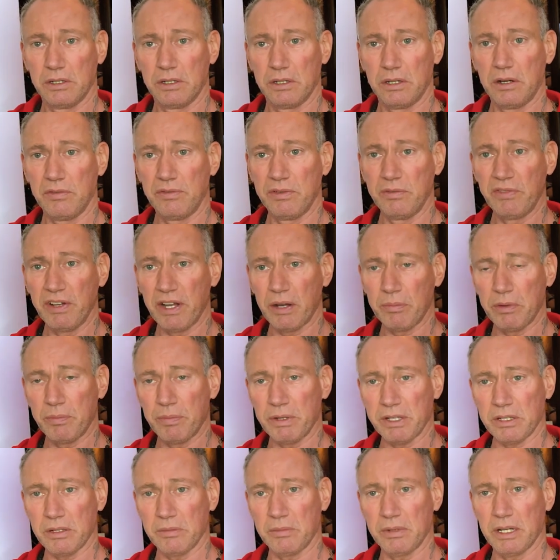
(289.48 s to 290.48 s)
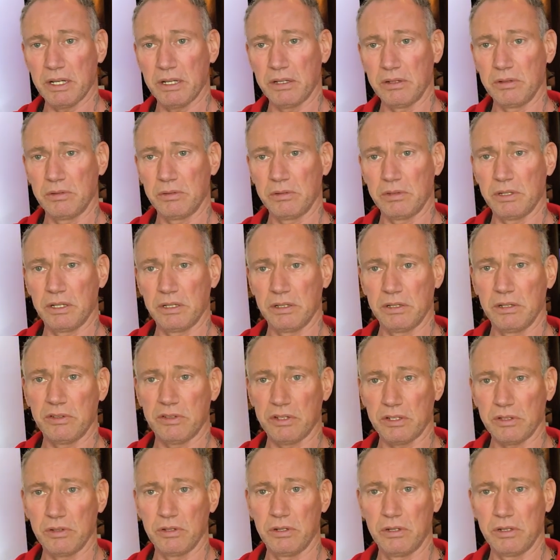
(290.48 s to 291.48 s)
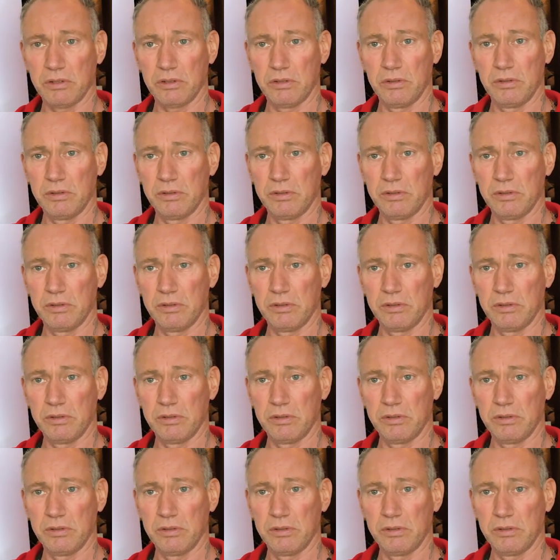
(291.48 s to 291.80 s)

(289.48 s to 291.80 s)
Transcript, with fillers: auf dem Werbebanner machen und dann ist das in Ordnung.